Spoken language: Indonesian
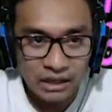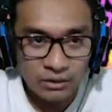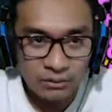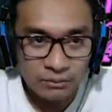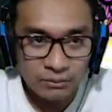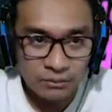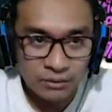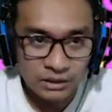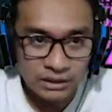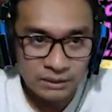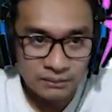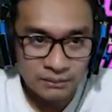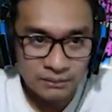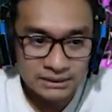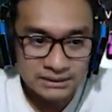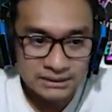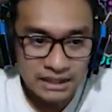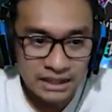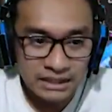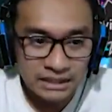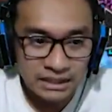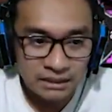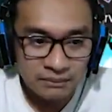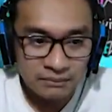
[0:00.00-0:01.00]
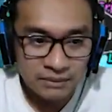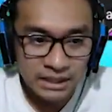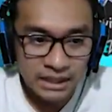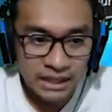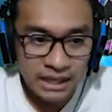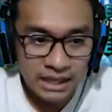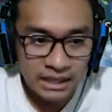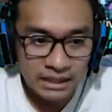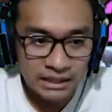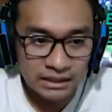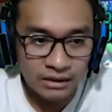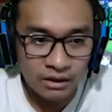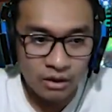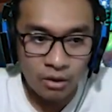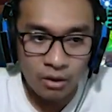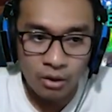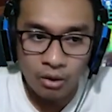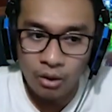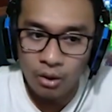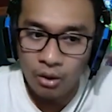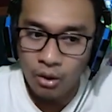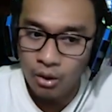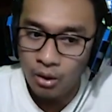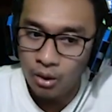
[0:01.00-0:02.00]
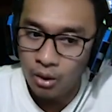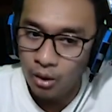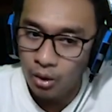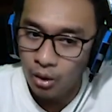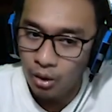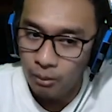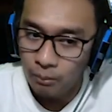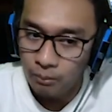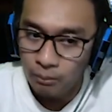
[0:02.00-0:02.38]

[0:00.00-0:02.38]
aku mau terima serangannya mereka nih. Oh